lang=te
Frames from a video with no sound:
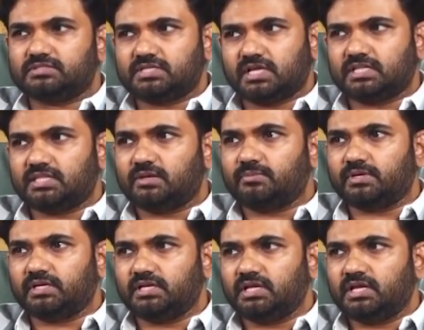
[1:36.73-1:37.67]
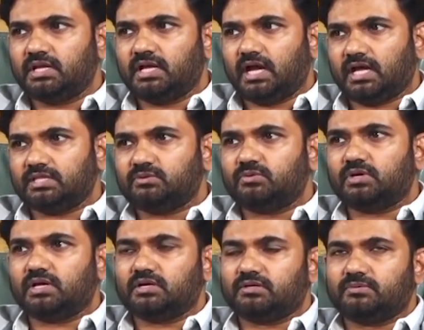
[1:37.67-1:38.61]
చేద్దామని అది
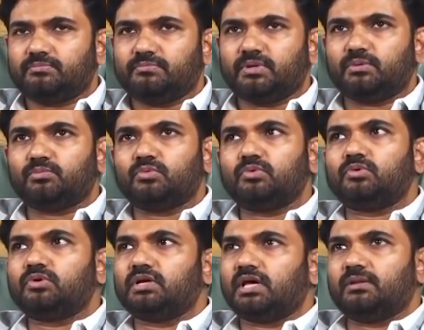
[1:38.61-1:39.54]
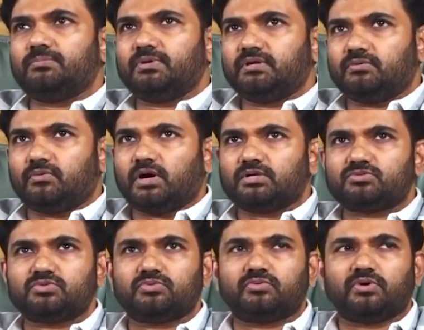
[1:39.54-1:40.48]
కూడా మేము ముగ్గురం కలిపి
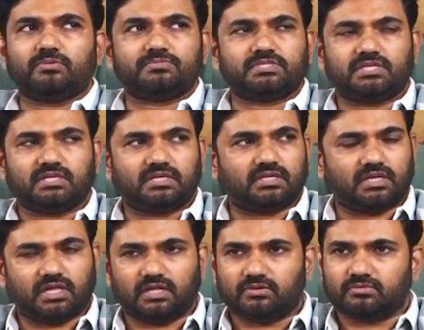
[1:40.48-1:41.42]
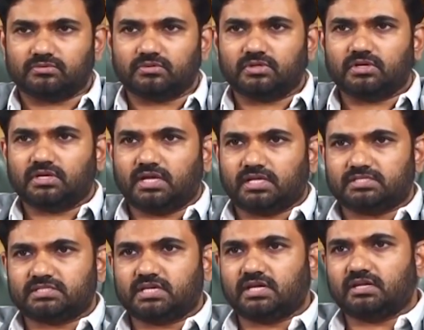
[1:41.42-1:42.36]
వాసు వంశీ నేను
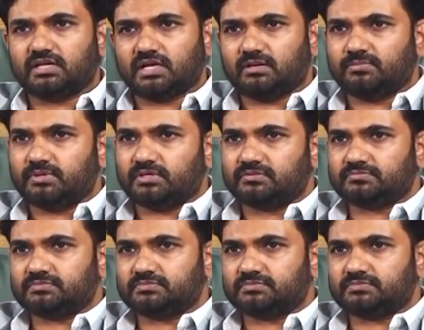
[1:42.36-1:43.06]
ఎస్కేని కలిపి